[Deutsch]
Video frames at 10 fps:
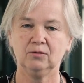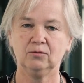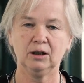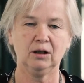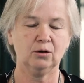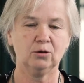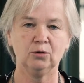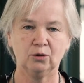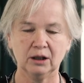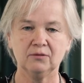weil auch
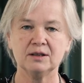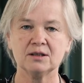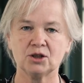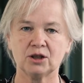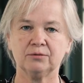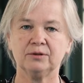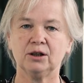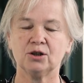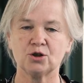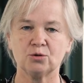neue
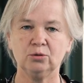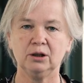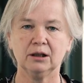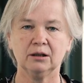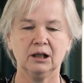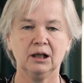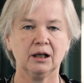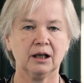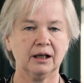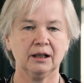wissenschaftliche Studien
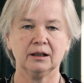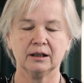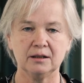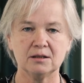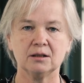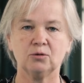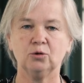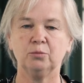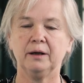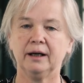kein
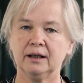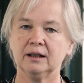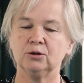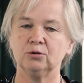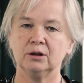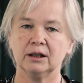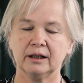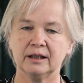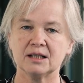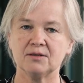Risiko bei Einhaltung der
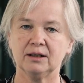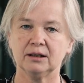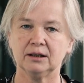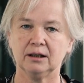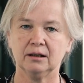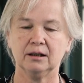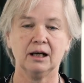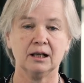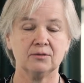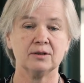Grenzwerte
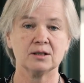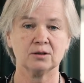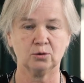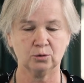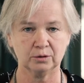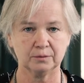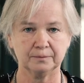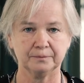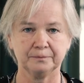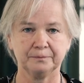nachweisen konnten.